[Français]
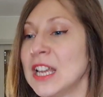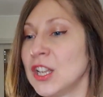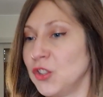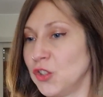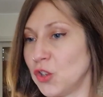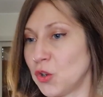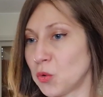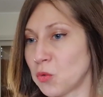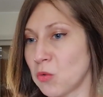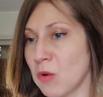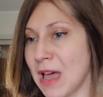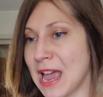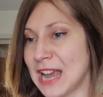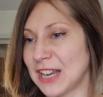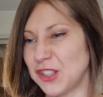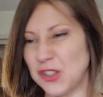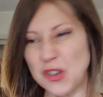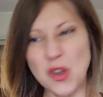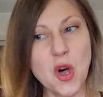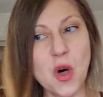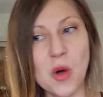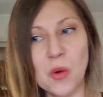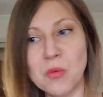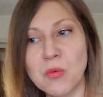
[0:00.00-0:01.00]
No right,
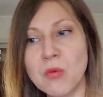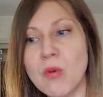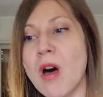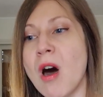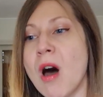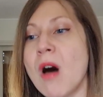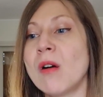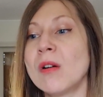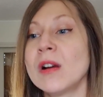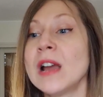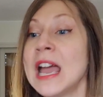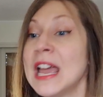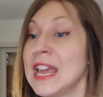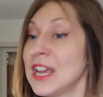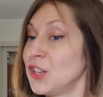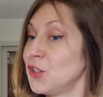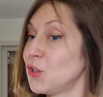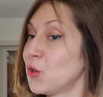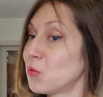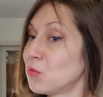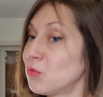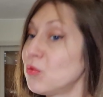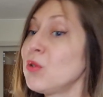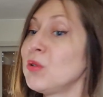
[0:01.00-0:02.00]
no wrong,
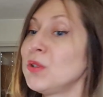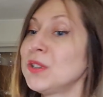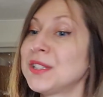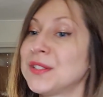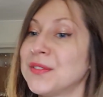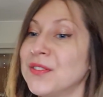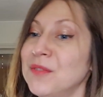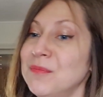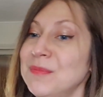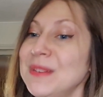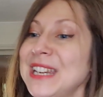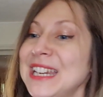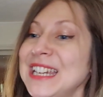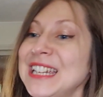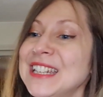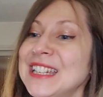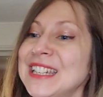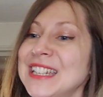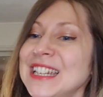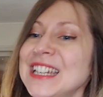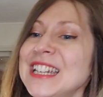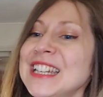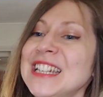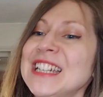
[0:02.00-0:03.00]
no rules for
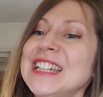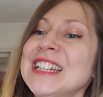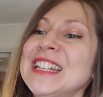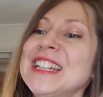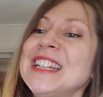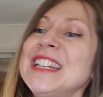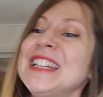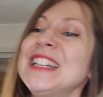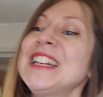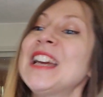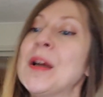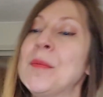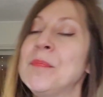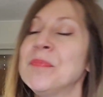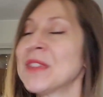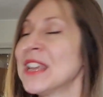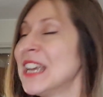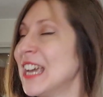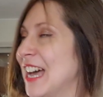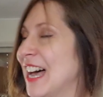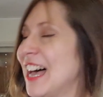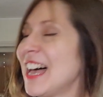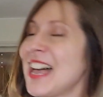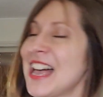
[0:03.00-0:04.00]
me.
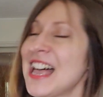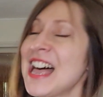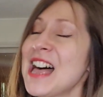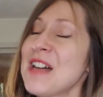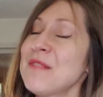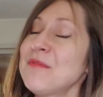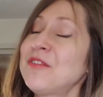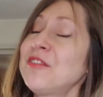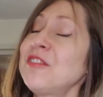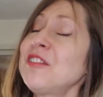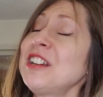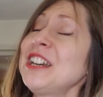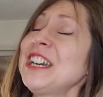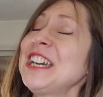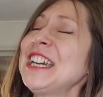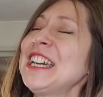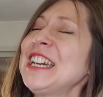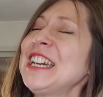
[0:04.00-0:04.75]
I'm free.